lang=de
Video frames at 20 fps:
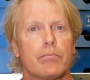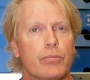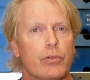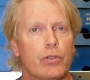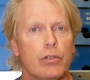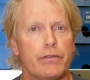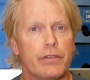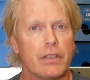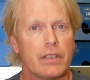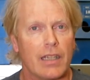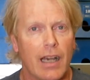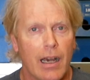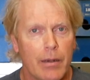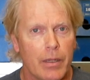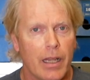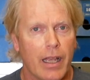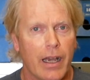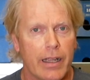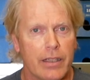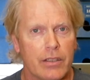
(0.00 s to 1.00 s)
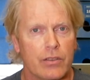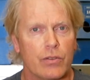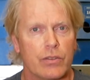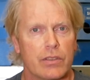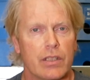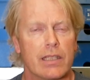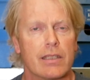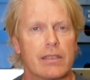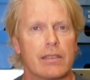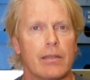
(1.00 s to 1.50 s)
profitabel
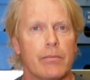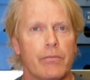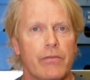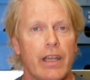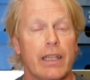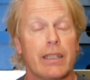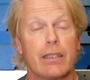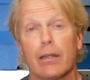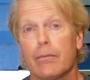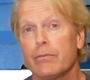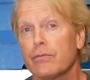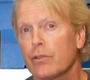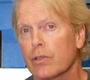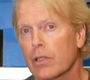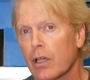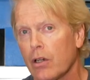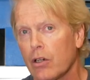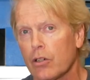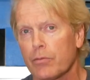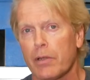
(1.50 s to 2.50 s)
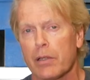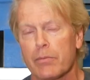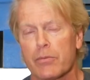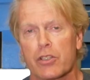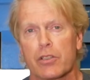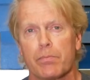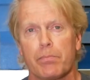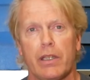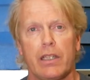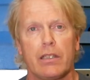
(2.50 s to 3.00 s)
einzusetzen, im Wettkampf oder auch beim
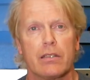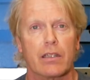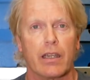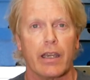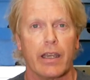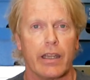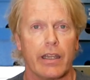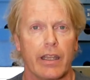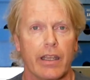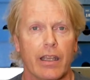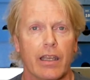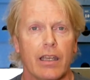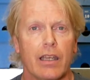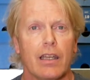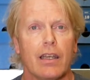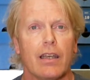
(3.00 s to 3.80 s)
Speedtraining.